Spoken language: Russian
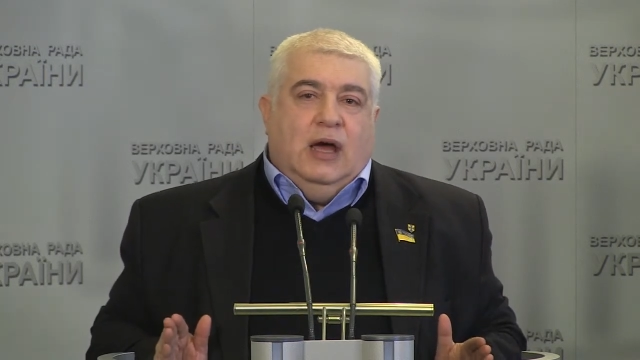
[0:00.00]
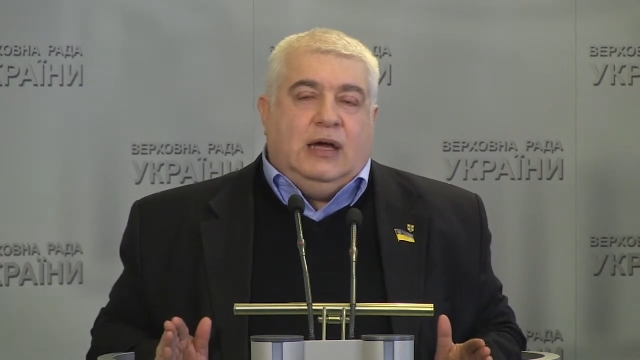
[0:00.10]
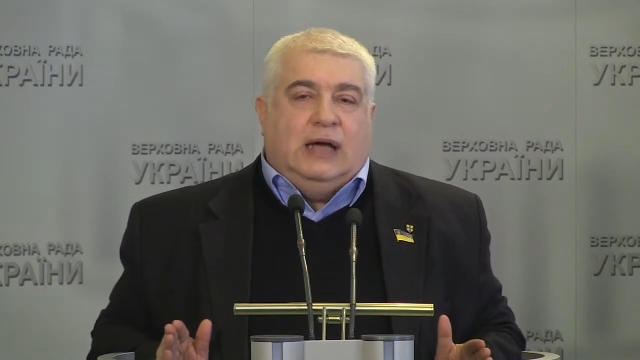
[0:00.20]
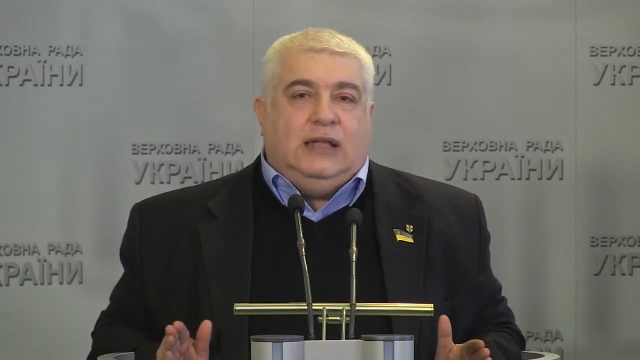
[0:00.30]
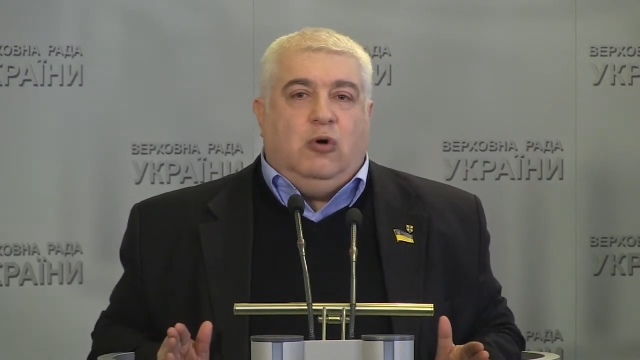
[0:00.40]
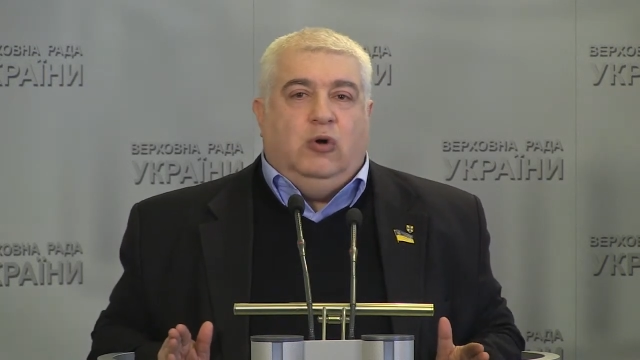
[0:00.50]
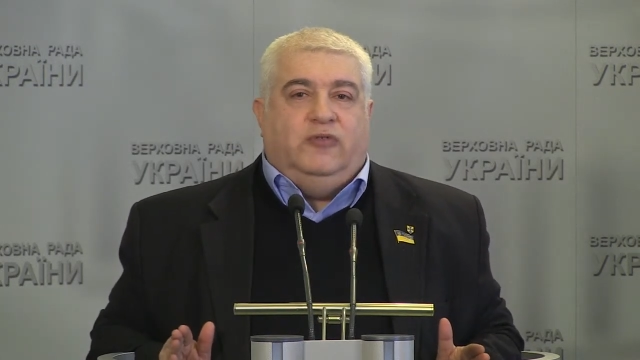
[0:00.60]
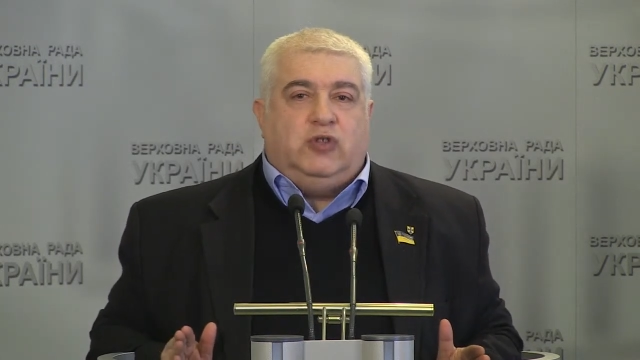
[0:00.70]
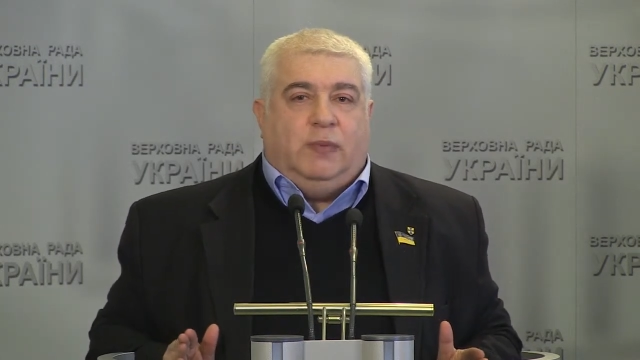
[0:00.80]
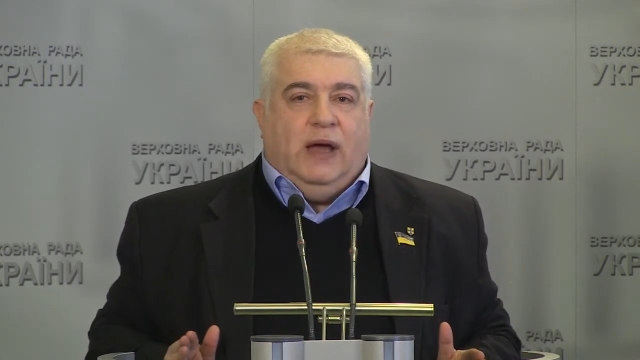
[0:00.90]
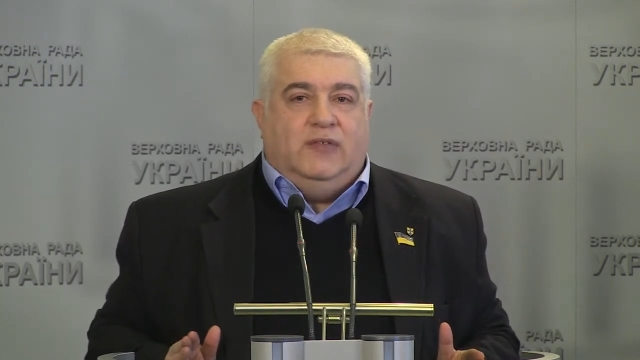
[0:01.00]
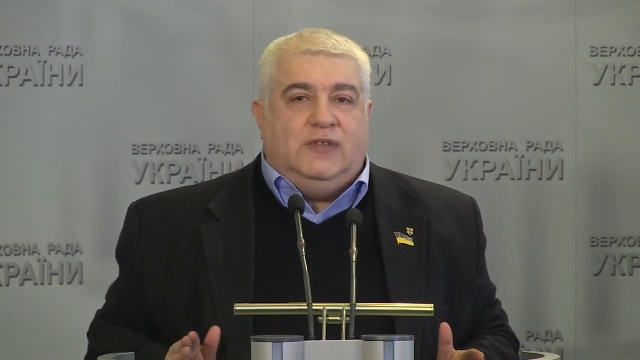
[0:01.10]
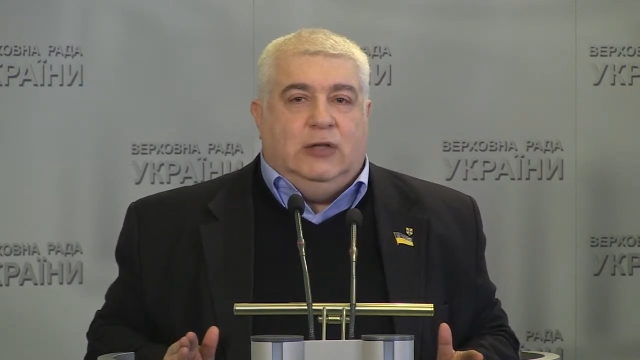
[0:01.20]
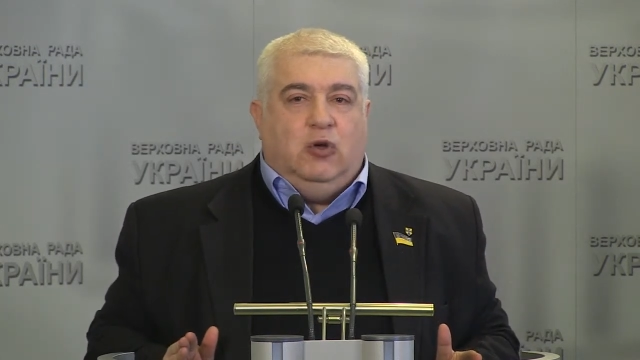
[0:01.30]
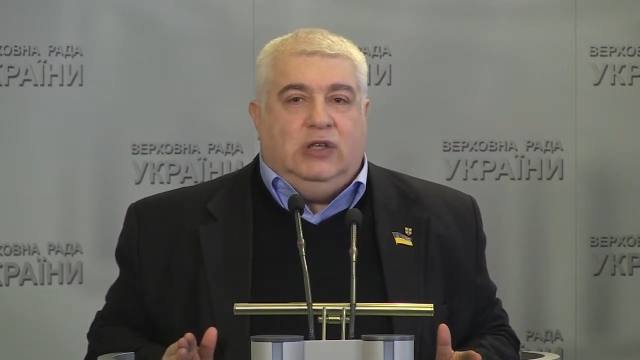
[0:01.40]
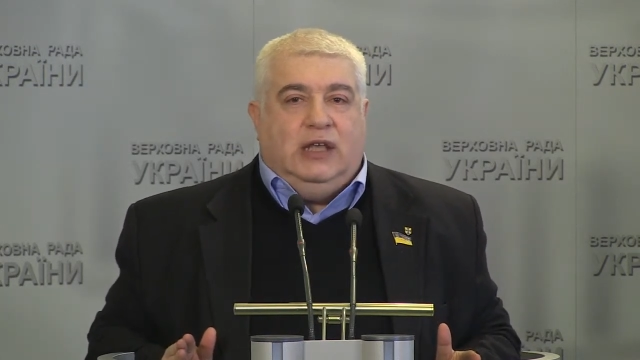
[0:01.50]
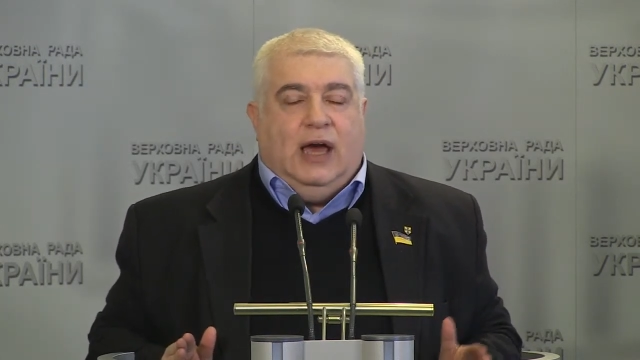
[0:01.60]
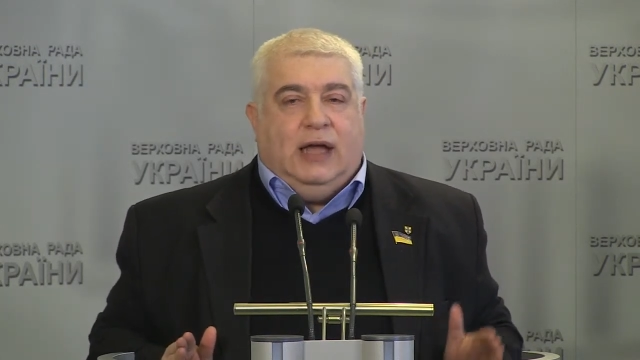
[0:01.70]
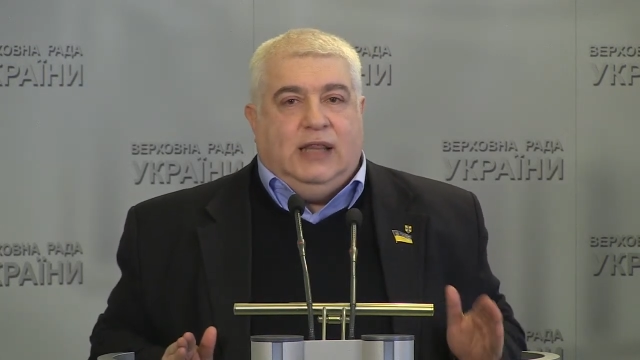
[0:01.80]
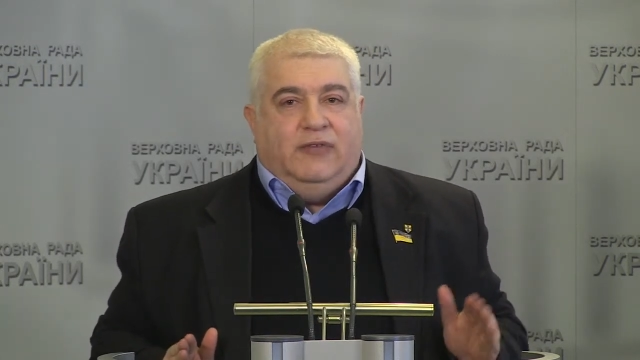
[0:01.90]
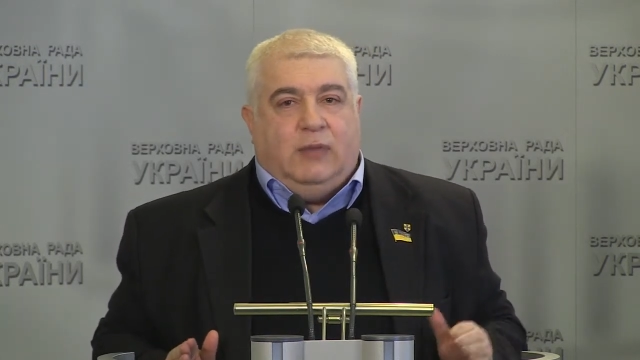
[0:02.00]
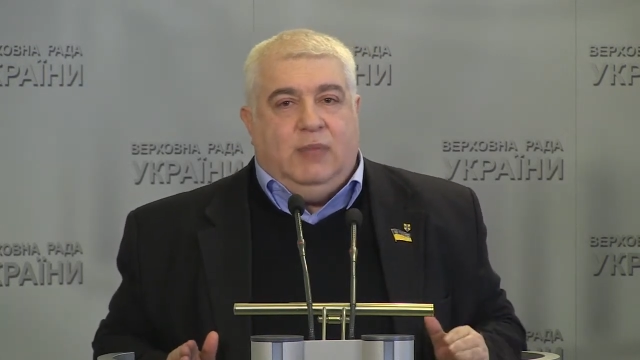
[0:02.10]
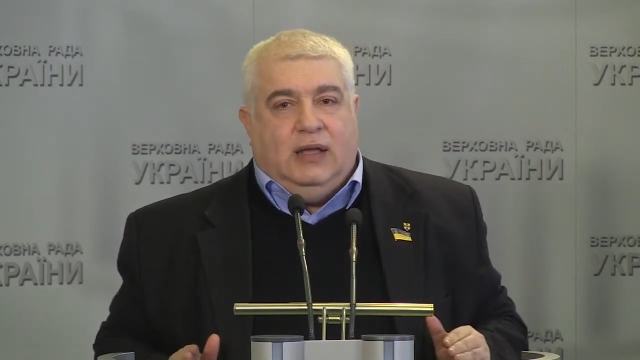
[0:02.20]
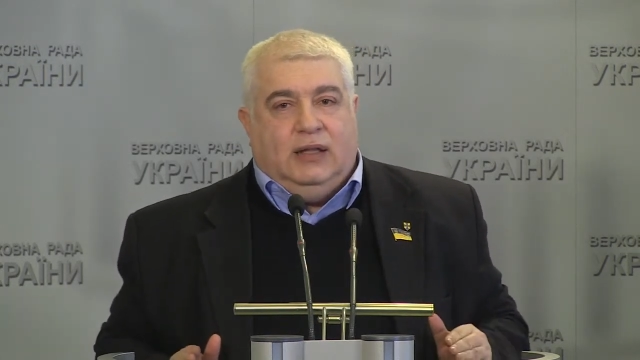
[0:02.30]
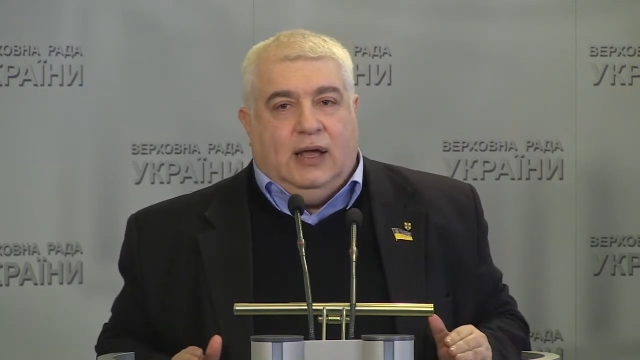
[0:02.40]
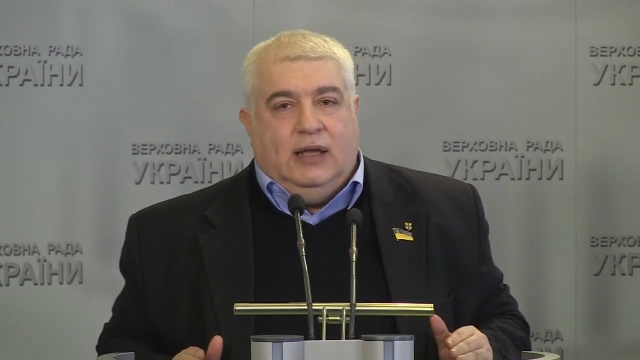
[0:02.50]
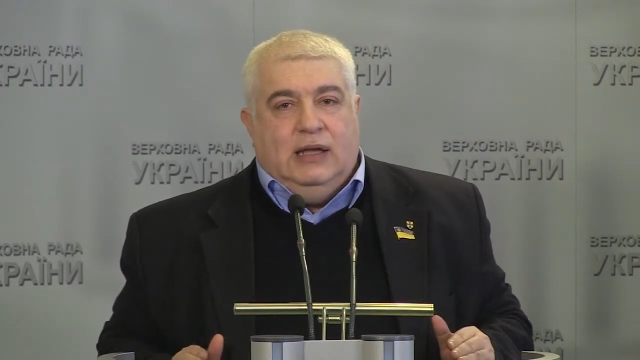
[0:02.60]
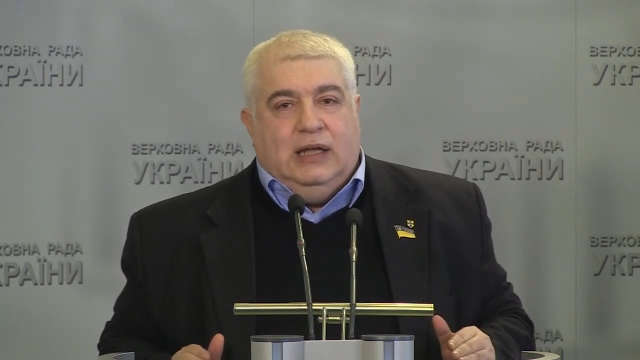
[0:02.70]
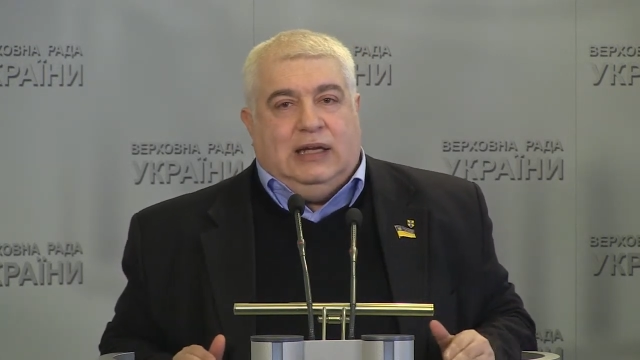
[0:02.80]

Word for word: когда он вступает в силу не одновременно